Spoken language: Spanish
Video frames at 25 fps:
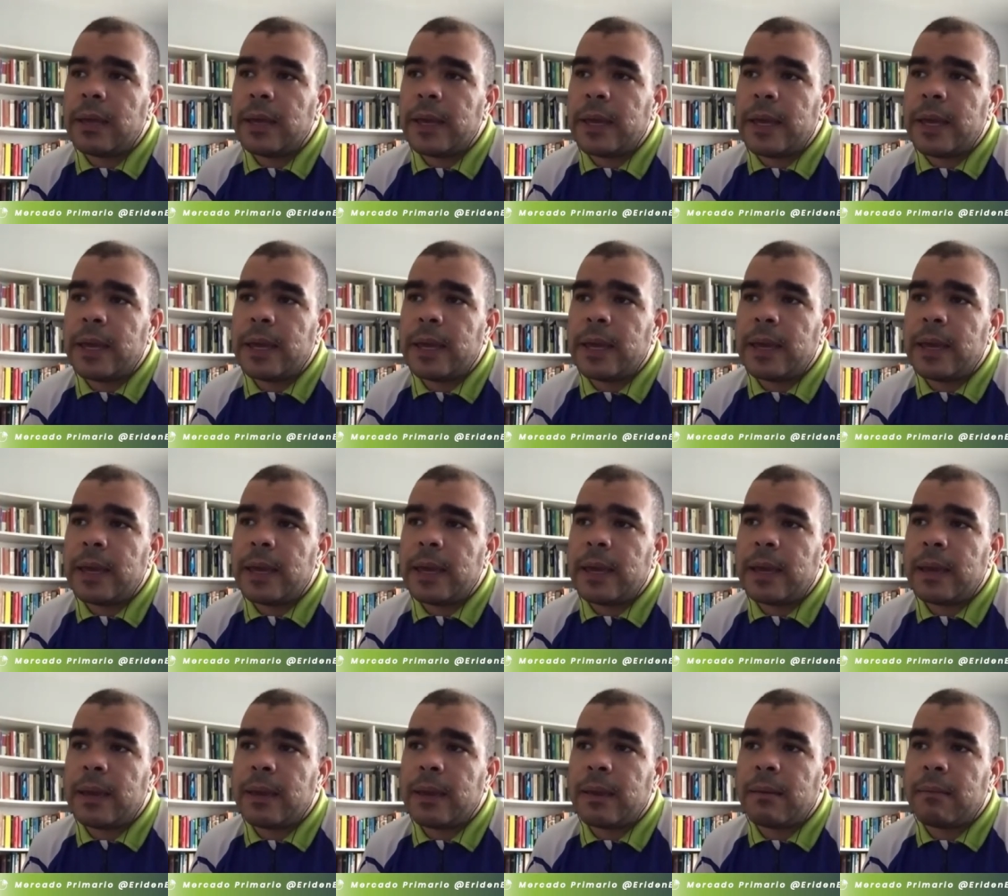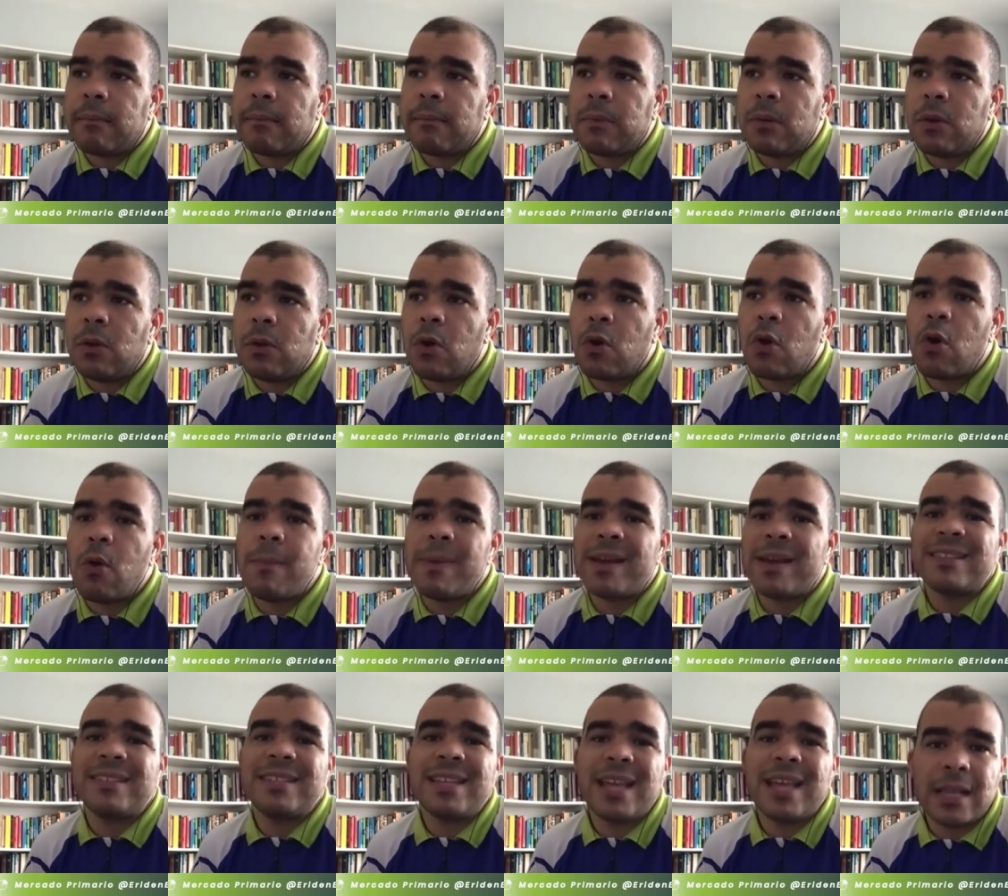eh, los
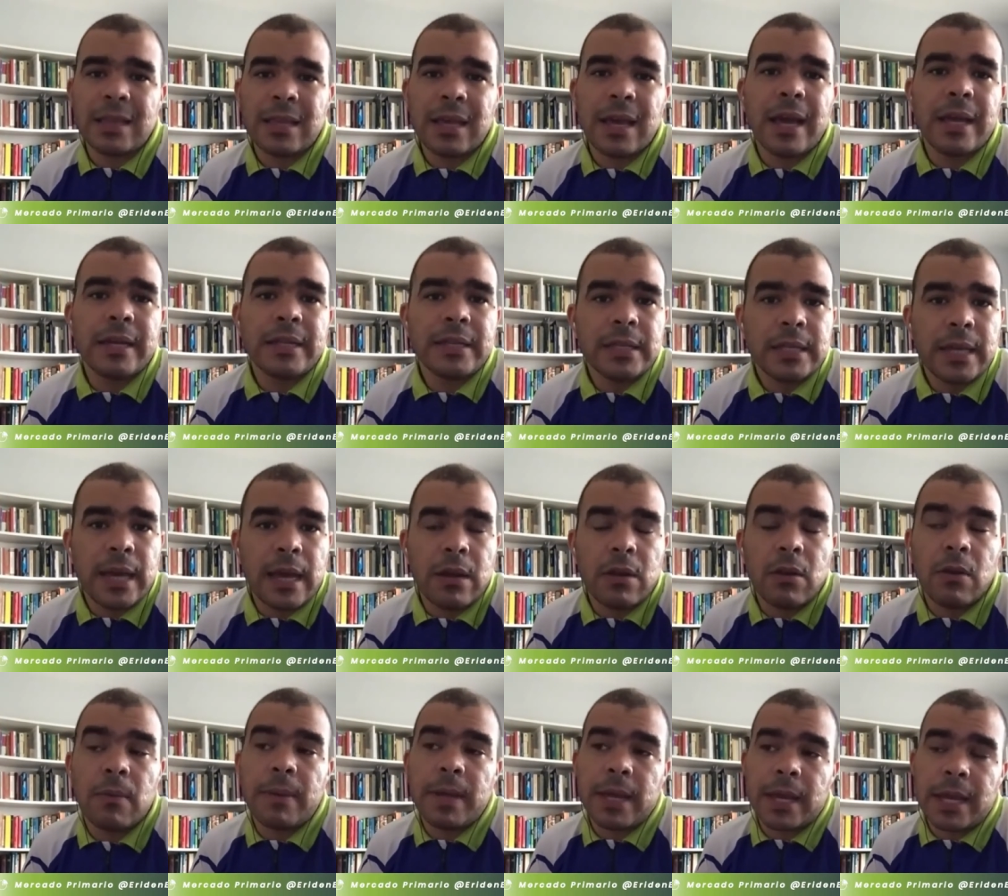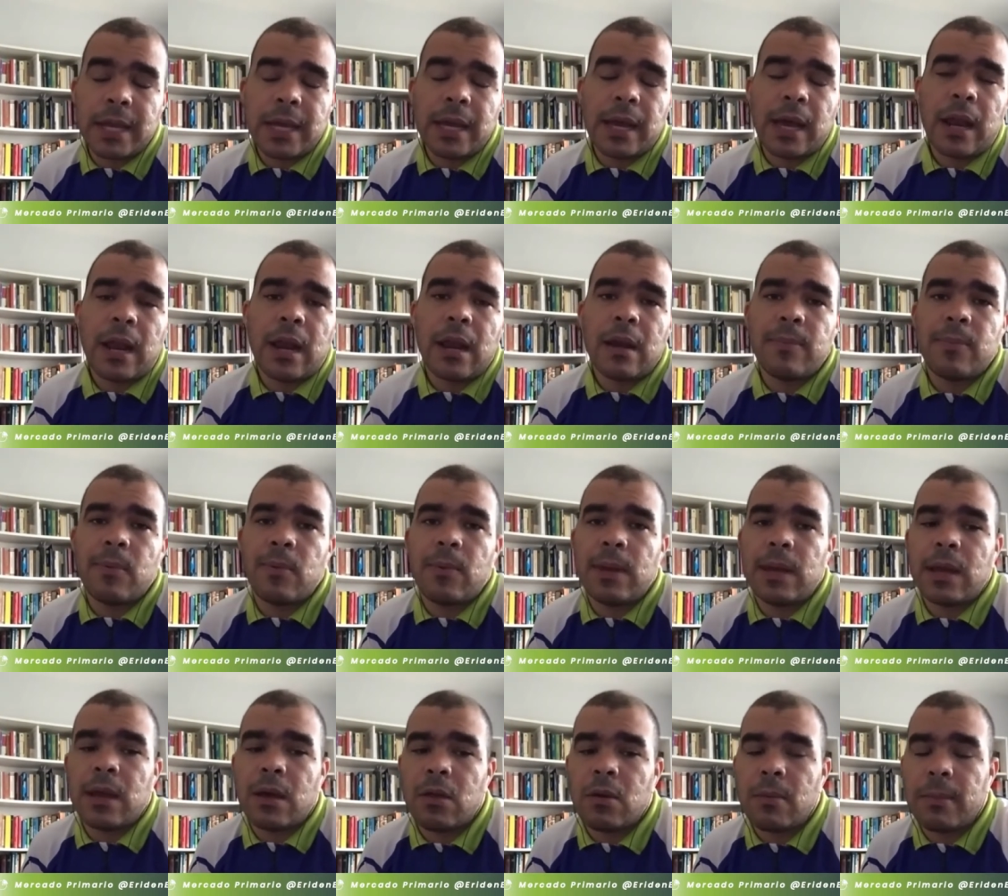comerciantes haitianos vienen a la
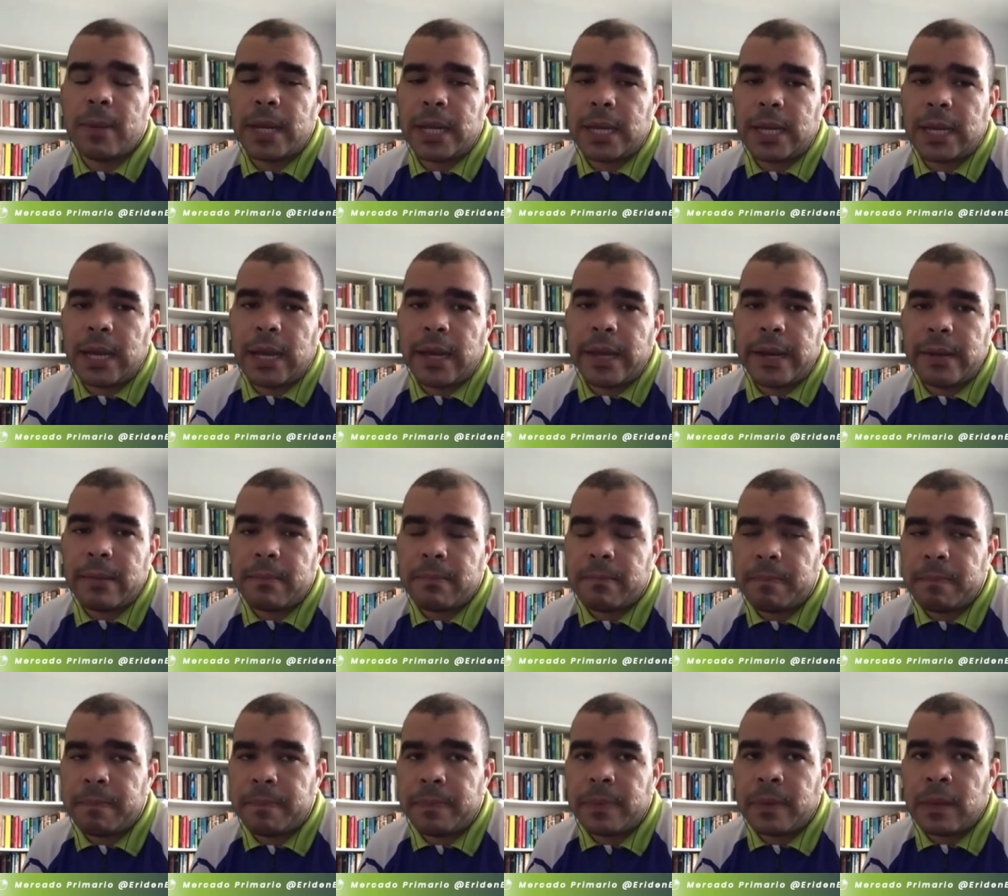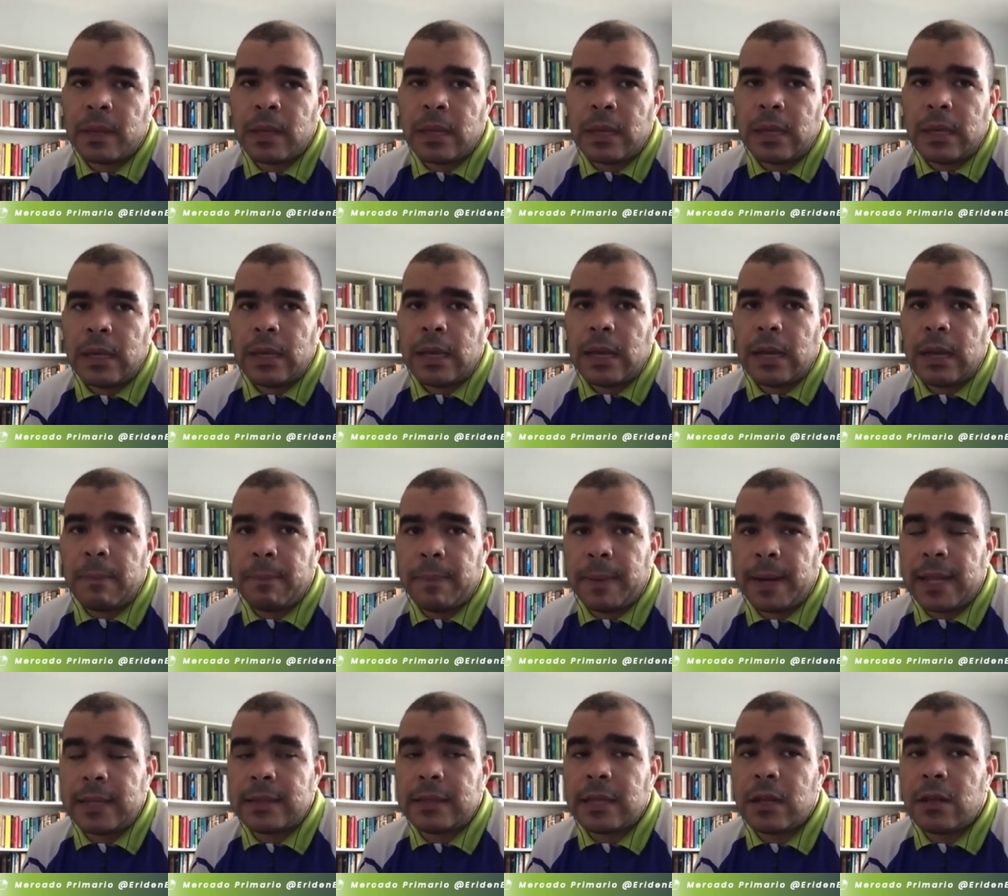República Dominicana. El
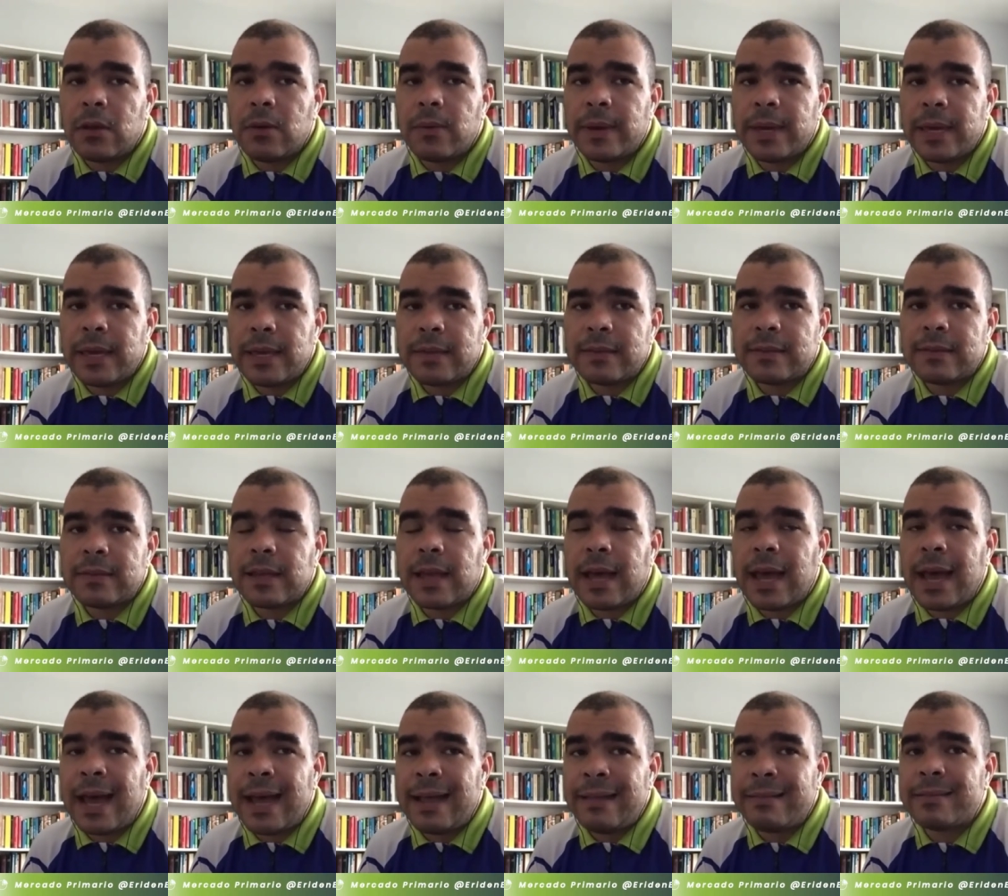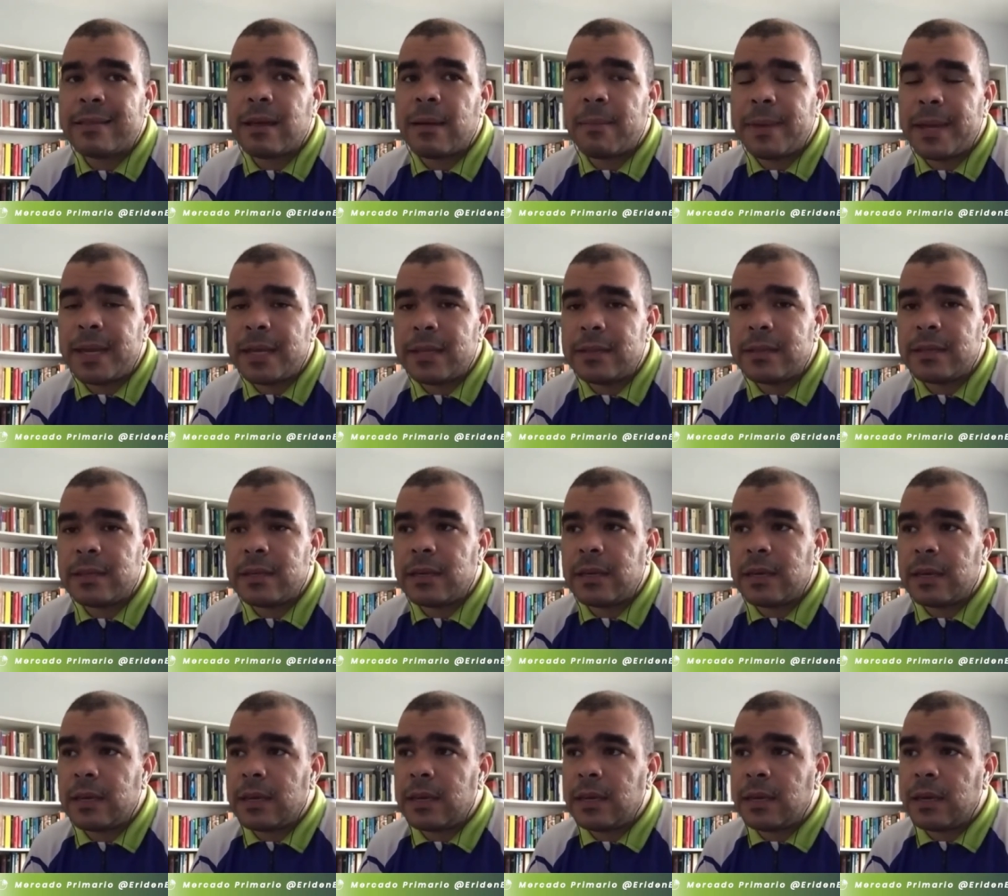plátano es altamente,
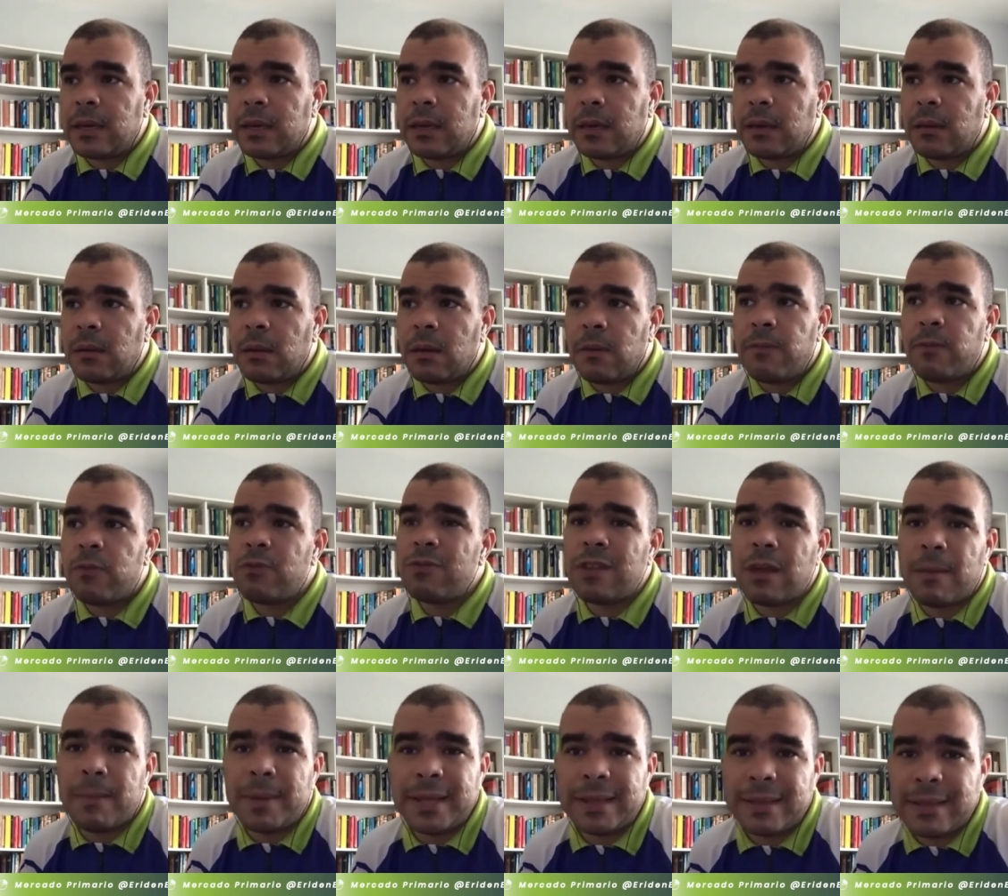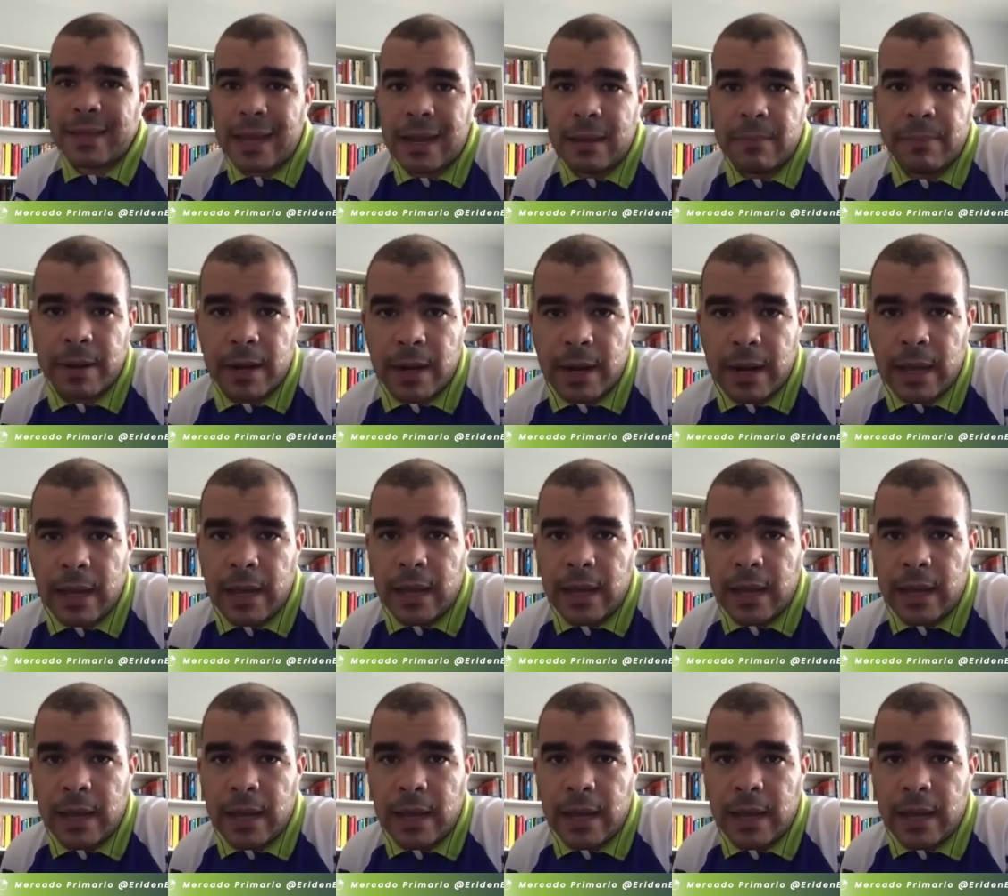eh, es fundamental para